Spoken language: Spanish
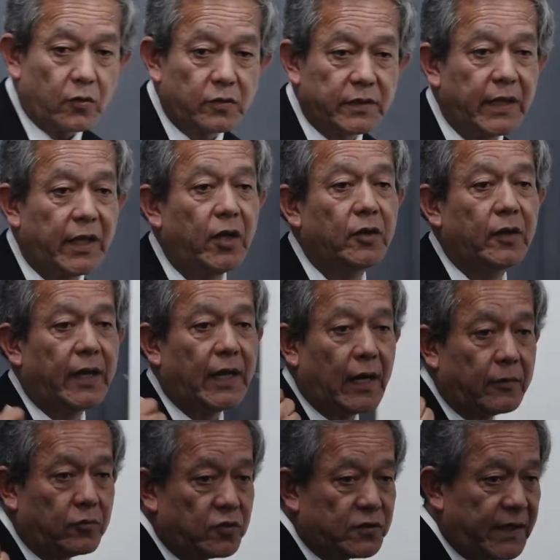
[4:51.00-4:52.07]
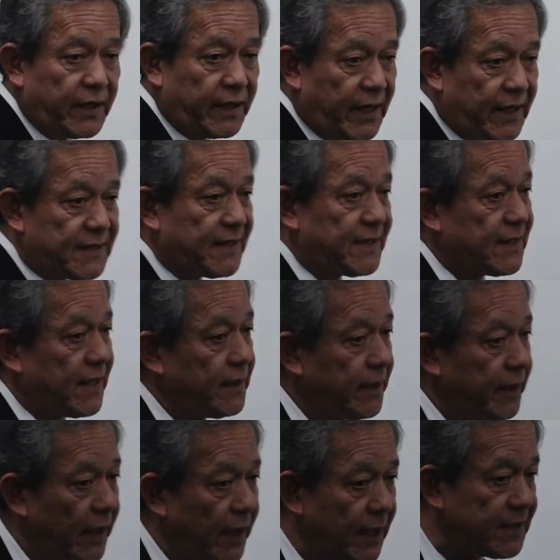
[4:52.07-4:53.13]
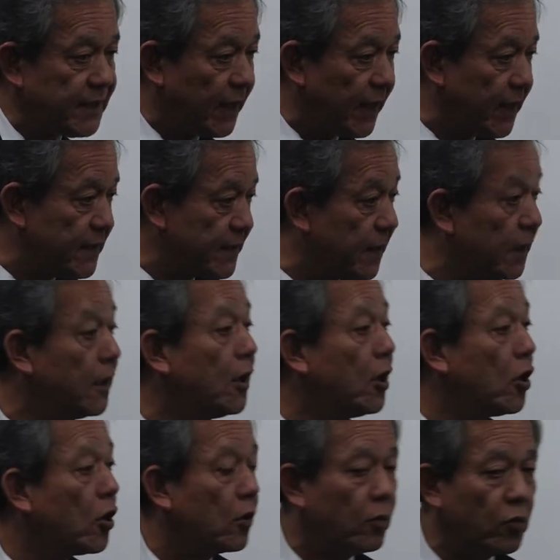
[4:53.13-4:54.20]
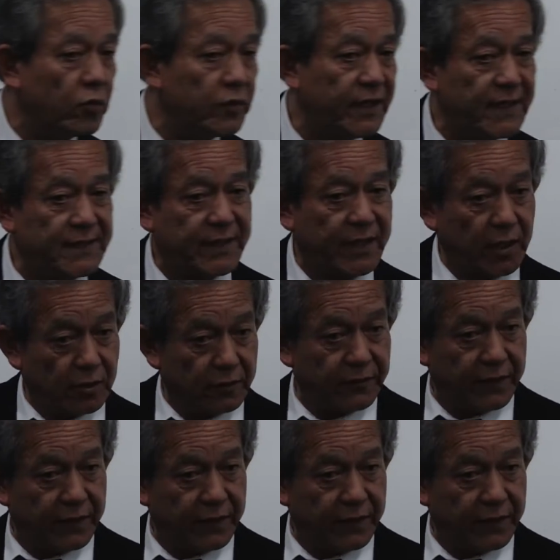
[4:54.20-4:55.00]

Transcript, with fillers: continua y la búsqueda incesante de la excelencia como un destino